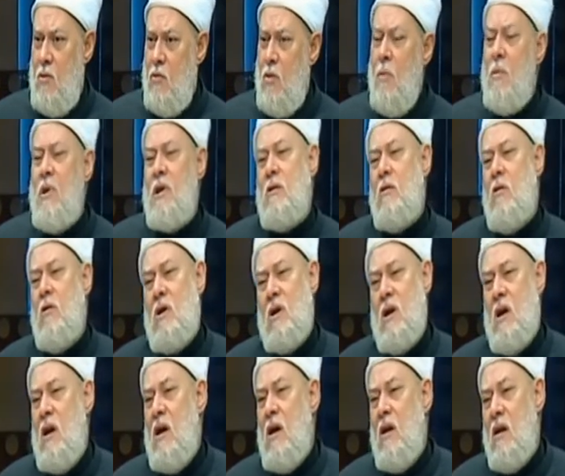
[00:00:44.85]
ومن
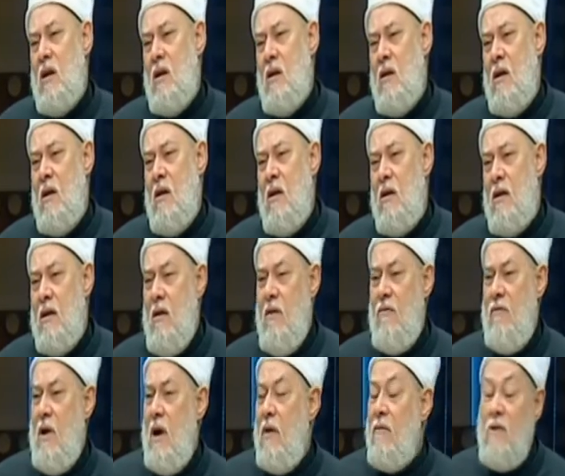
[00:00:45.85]
توكل على الله
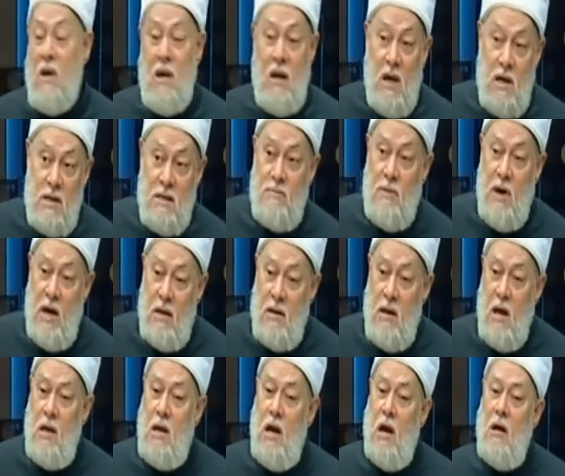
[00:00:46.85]
كفاه في ناس بقى
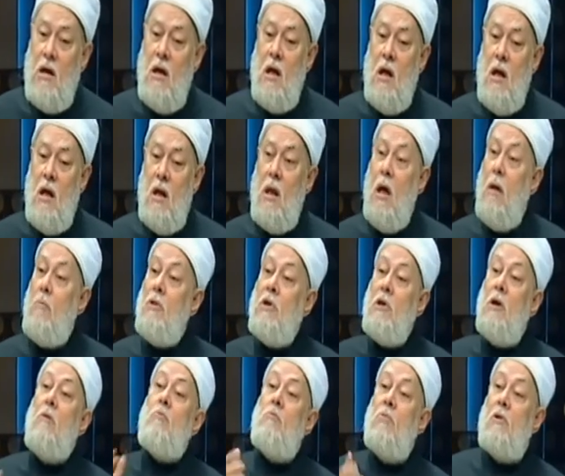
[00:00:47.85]
تانية لا
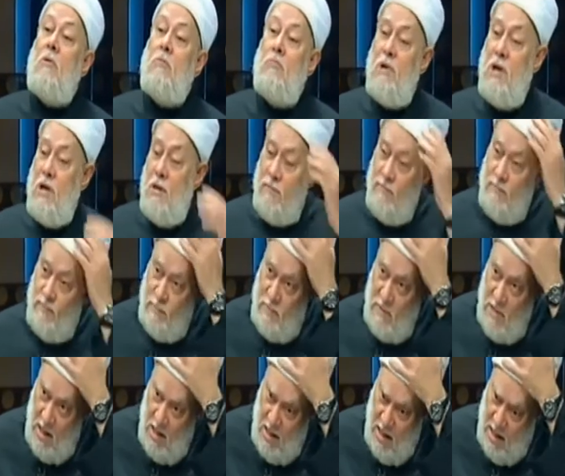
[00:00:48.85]
بتحب ربنا
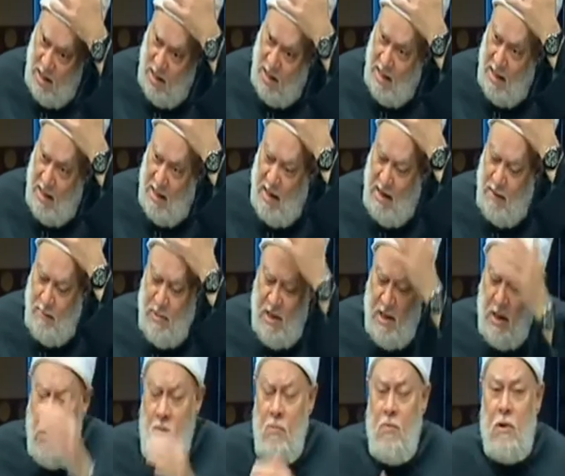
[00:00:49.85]

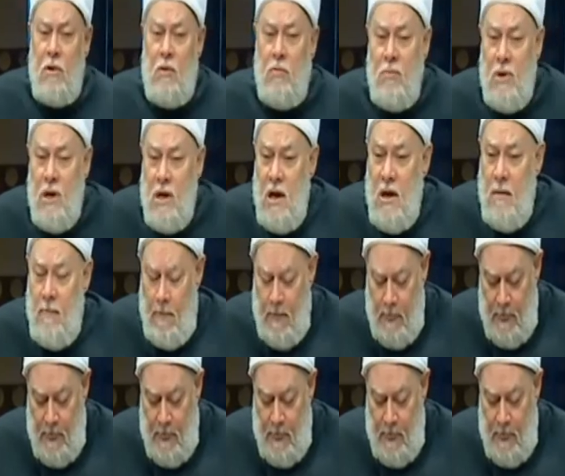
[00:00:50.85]
بتحب ربنا